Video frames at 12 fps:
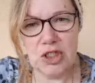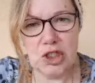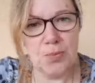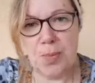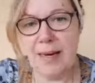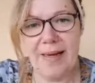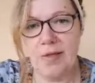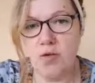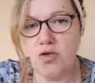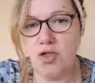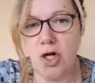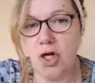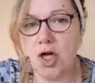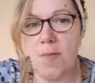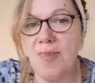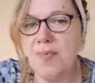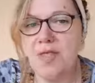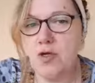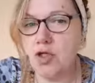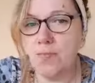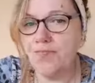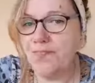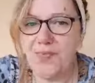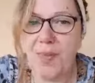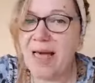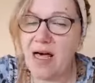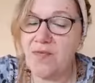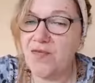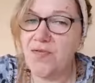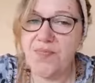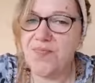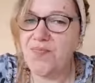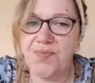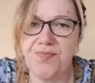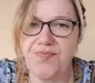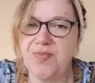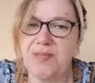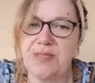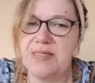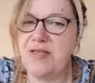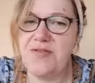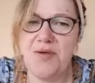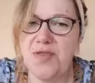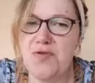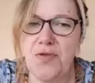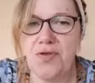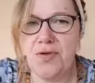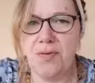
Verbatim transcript: Je parlerai toute seule, comme d'habitude. Pas grave. C'est une habitude.